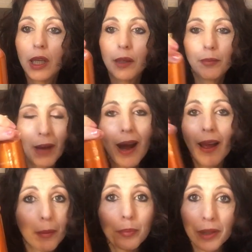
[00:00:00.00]
ma
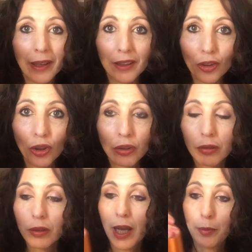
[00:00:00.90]
è pieno
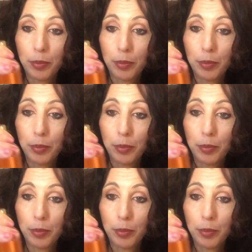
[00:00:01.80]
è